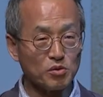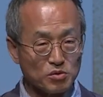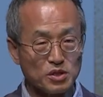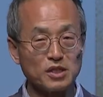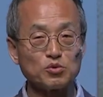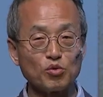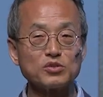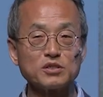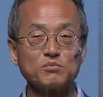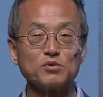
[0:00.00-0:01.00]
온갖
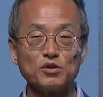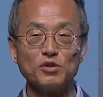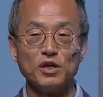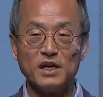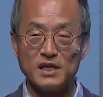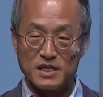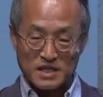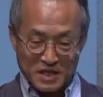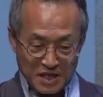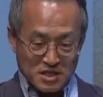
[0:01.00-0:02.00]
동식물
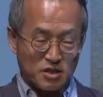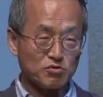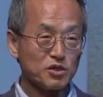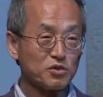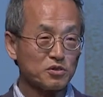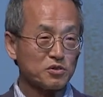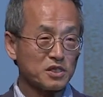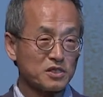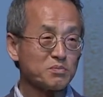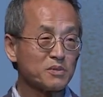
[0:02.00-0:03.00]
개체군이
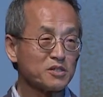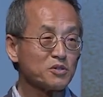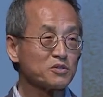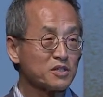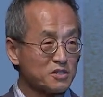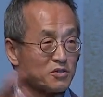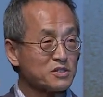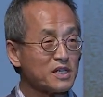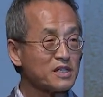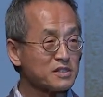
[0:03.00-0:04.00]
어떻게 집단이 어떻게
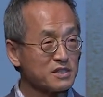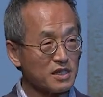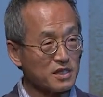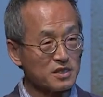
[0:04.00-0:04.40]
성장하느냐